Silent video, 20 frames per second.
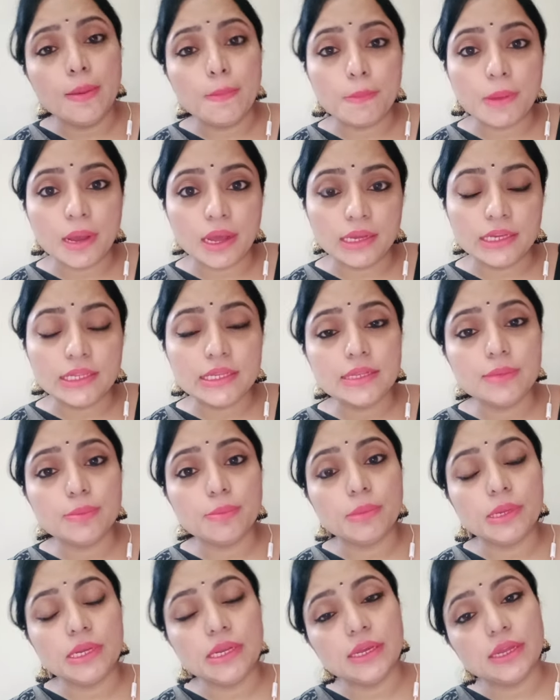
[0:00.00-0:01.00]
पानी
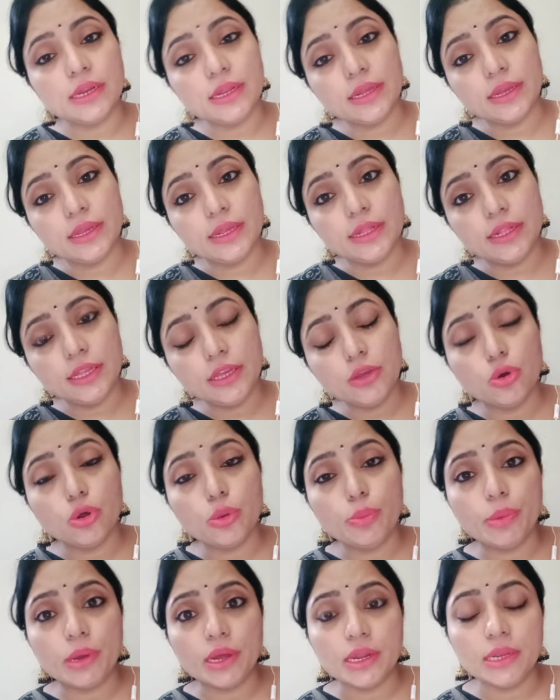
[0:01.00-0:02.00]
बनकर गई थी और
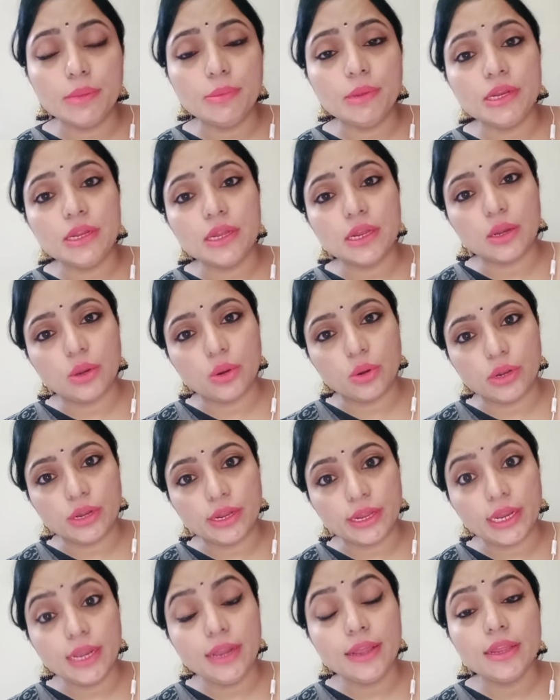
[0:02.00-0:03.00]
पानी बनकर लौट
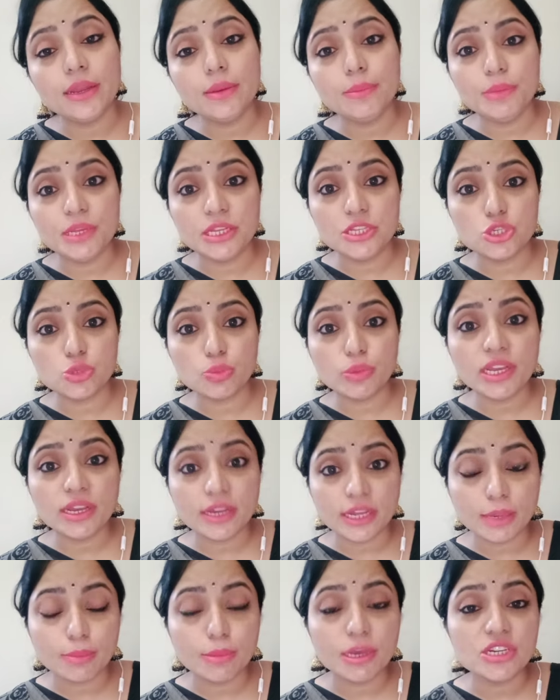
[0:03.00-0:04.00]
आई लेकिन बीच में
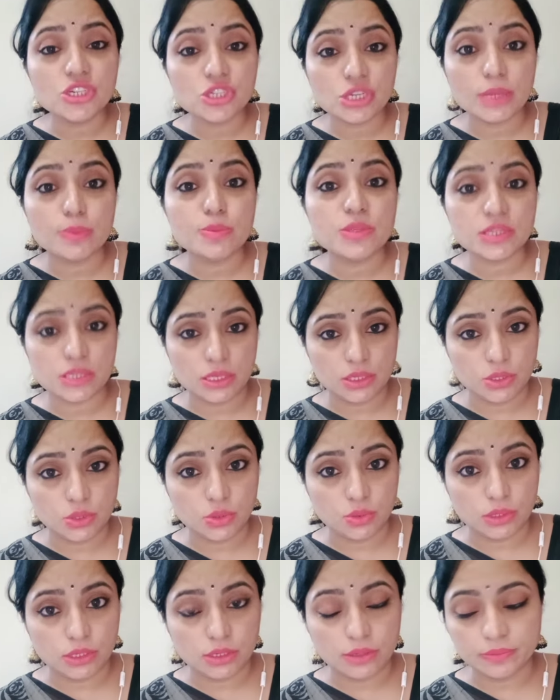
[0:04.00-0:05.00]
कई बार शेप चेंज
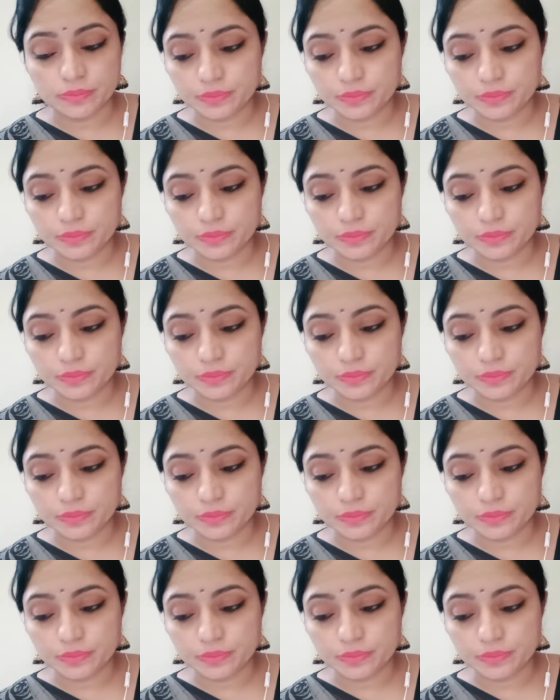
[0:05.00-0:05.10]
हुई